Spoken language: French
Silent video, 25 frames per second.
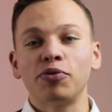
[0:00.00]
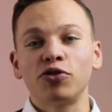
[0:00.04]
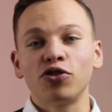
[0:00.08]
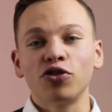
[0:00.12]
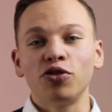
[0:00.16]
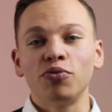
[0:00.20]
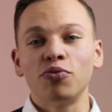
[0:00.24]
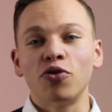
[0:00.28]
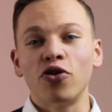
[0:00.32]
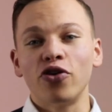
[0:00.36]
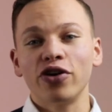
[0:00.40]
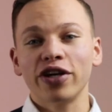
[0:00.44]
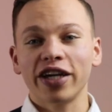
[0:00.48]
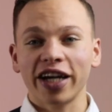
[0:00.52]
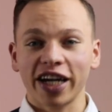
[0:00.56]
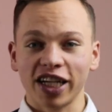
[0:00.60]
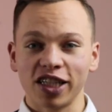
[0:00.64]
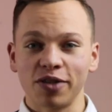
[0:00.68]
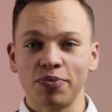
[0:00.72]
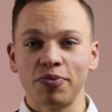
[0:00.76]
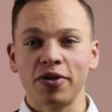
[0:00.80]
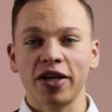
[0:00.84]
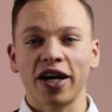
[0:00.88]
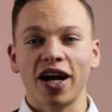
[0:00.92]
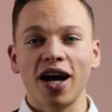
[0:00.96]
absolument
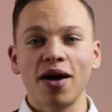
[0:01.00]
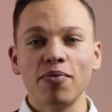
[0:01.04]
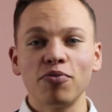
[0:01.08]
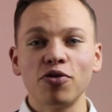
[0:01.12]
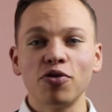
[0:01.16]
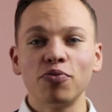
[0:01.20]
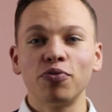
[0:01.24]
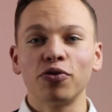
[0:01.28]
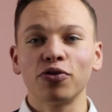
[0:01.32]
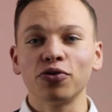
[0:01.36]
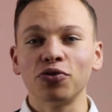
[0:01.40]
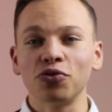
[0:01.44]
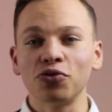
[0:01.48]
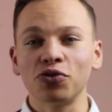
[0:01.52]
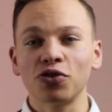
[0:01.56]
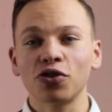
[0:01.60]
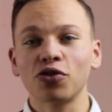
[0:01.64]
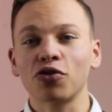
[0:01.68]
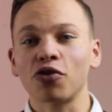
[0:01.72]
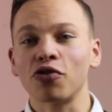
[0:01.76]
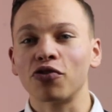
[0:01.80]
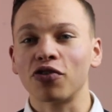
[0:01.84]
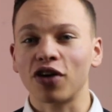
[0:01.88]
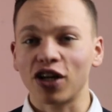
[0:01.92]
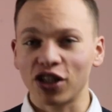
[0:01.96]
irrespirable pour nous
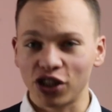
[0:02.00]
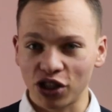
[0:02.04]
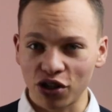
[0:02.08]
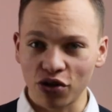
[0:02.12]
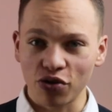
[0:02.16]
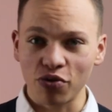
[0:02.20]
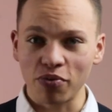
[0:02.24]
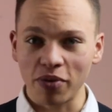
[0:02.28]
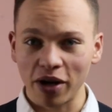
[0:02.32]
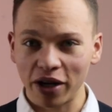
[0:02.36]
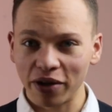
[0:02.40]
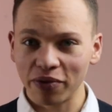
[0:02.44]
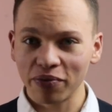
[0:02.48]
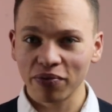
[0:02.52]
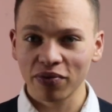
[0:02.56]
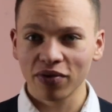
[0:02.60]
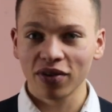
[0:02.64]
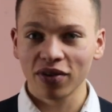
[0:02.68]
autres fragiles humains.